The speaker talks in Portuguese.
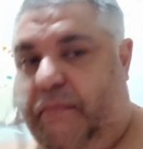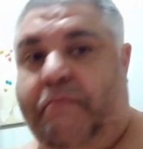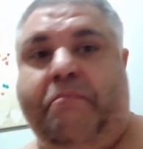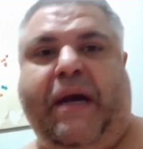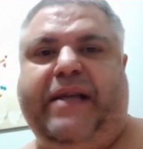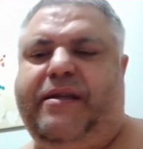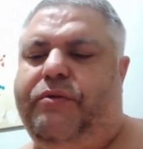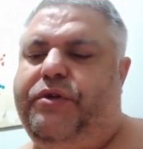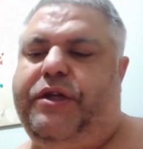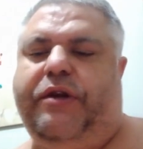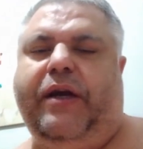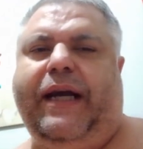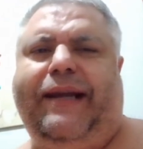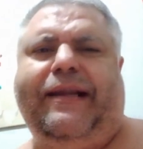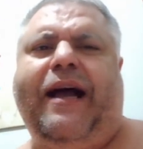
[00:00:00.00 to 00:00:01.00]
Mas é um cheiro
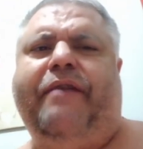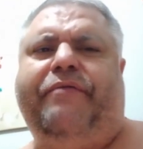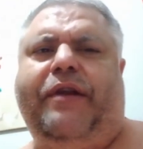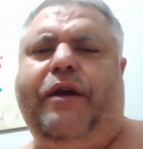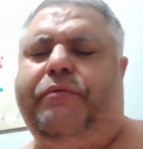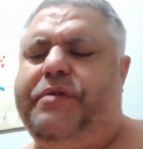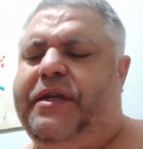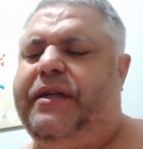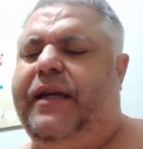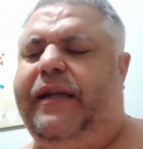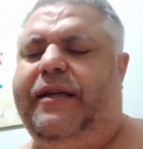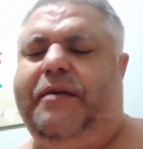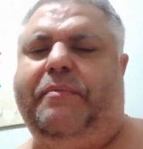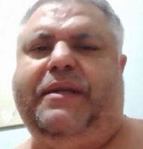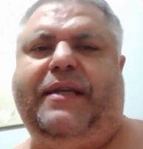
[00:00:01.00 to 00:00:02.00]
agradável, né? O uísque da
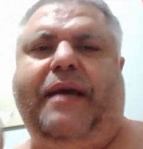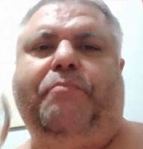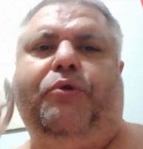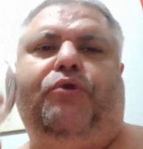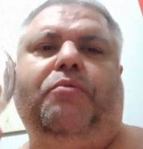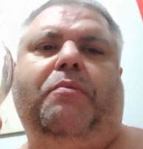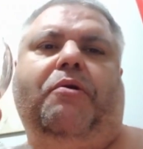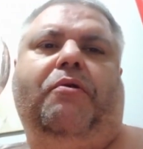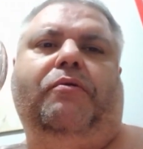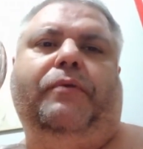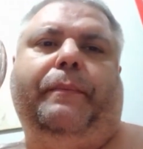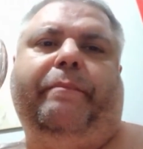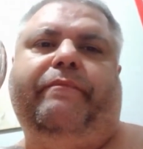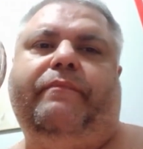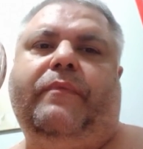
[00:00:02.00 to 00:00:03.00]
Lamas é muito
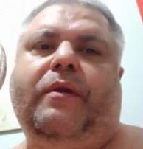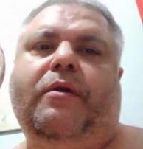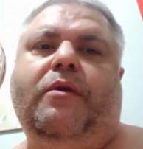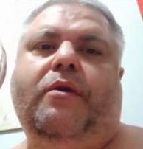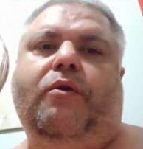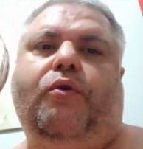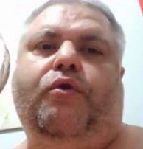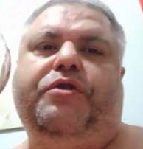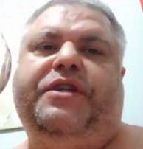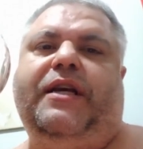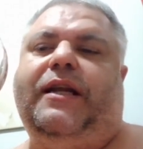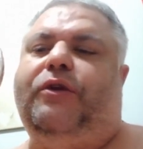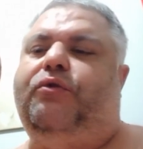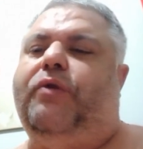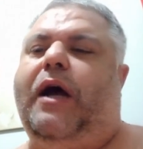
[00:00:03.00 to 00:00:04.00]
bom. Corzinha
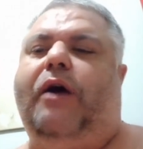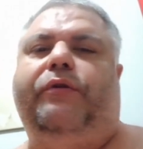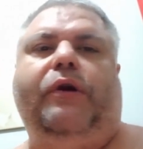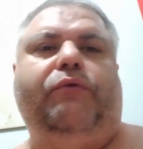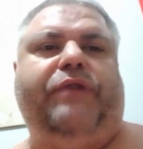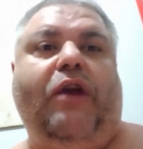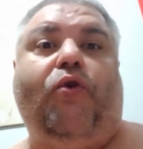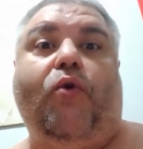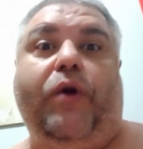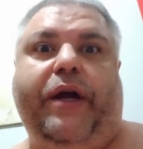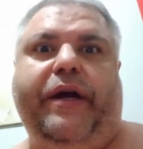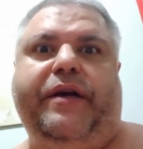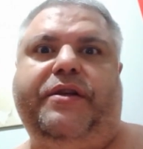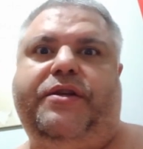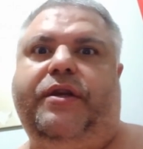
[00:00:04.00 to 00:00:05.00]
natural, não tem
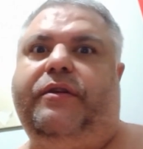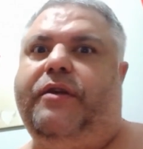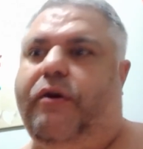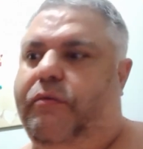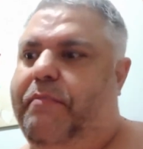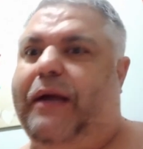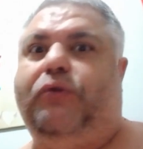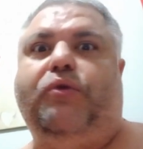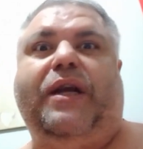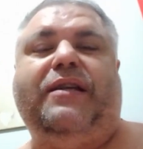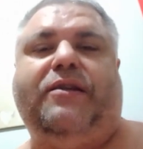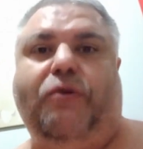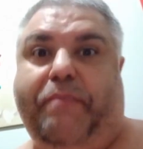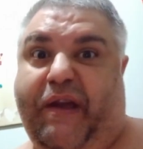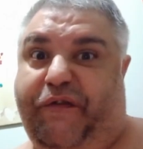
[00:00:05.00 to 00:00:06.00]
corante, então
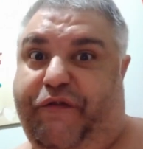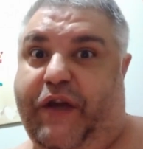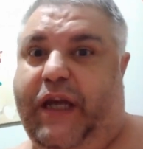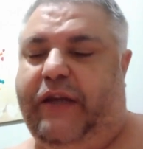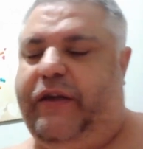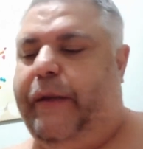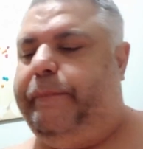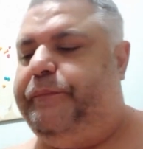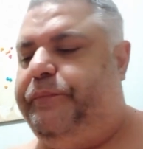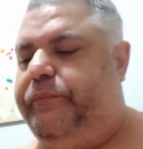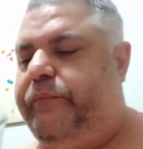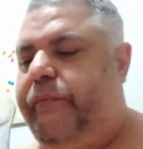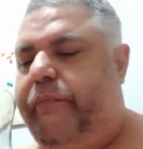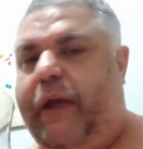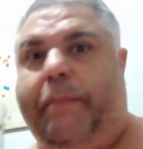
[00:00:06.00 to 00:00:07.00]
maturação bem feita,
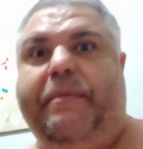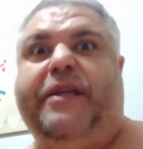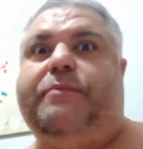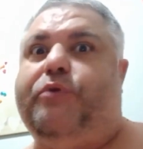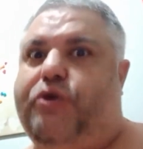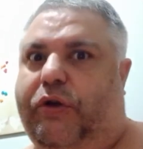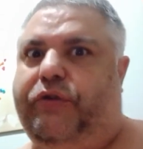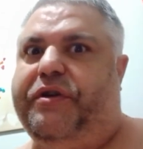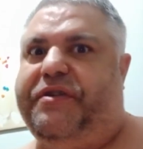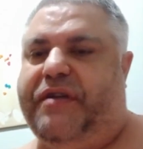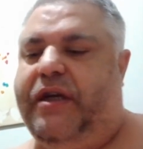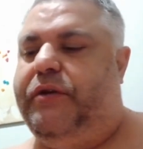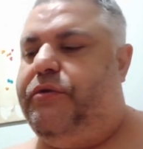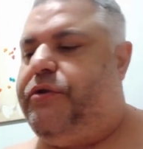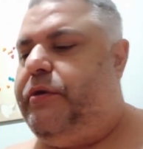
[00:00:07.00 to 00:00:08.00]
mesmo só dois
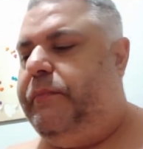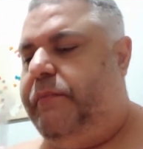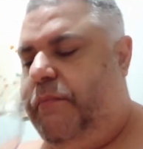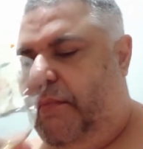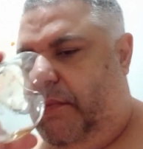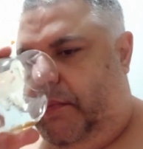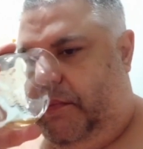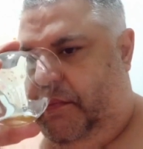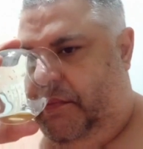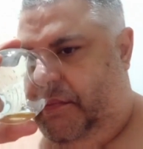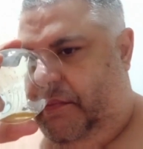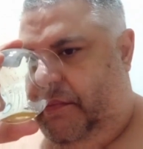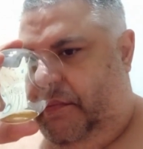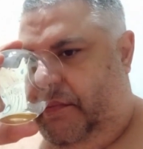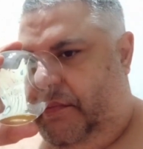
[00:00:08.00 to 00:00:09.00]
anos.
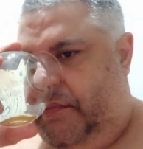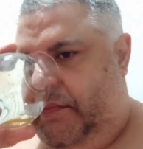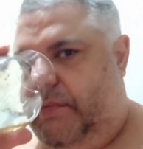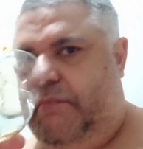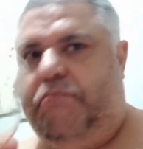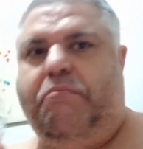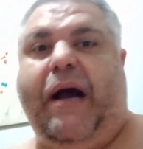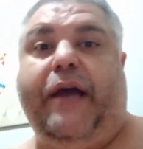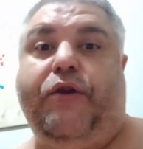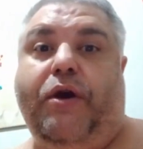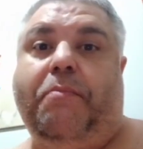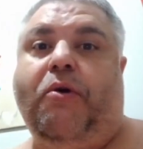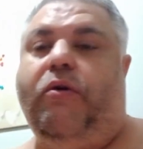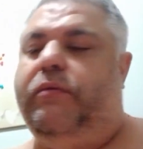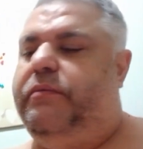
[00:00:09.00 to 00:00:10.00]
Barril é
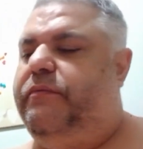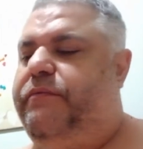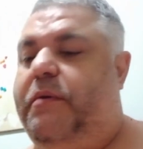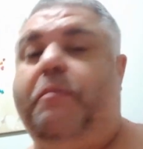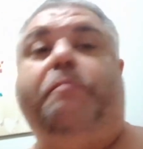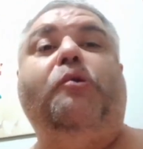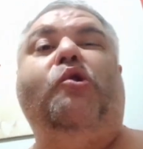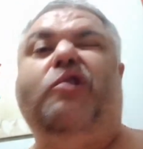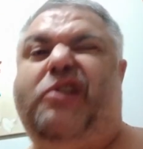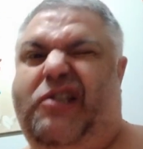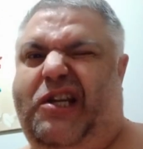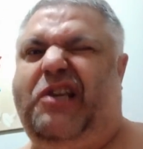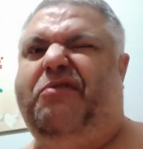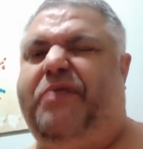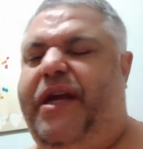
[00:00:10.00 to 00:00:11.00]
bom. Vamos pro
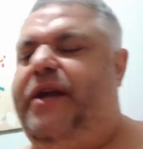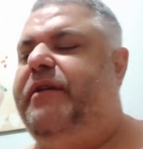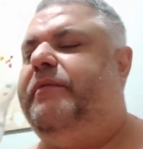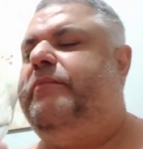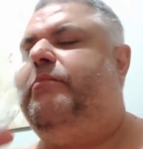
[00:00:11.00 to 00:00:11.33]
gostinho, né?